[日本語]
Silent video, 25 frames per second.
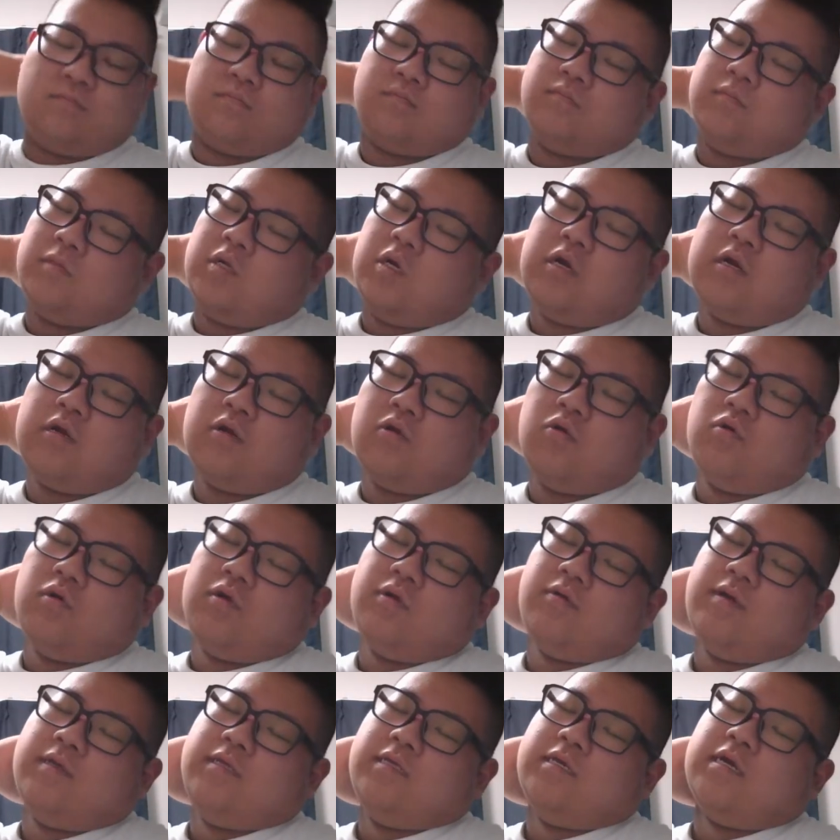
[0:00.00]
だから俺
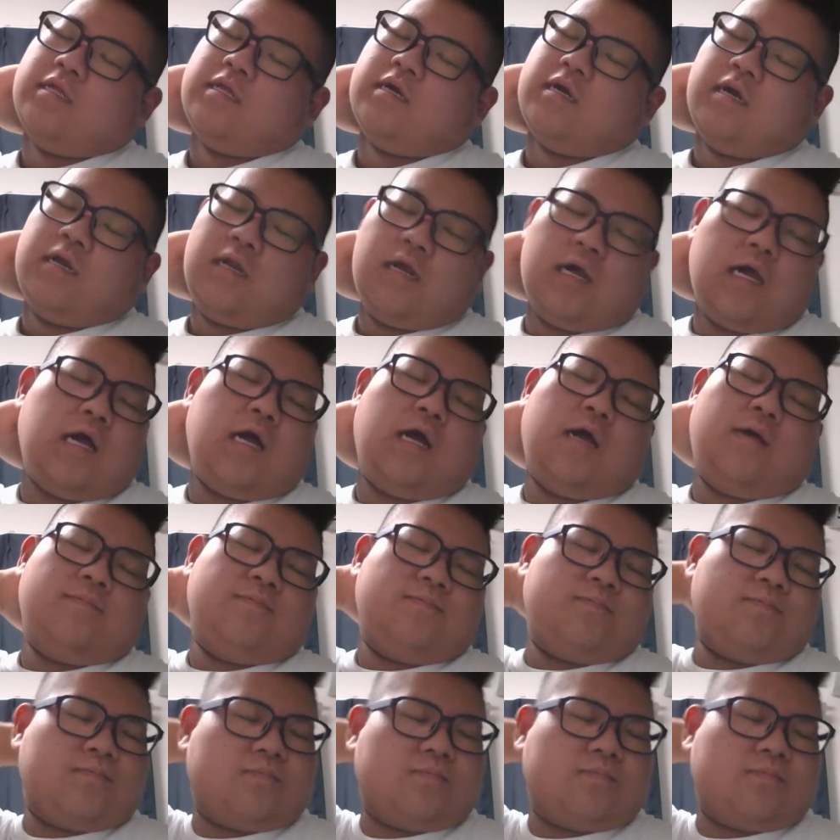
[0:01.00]
は嫌だから、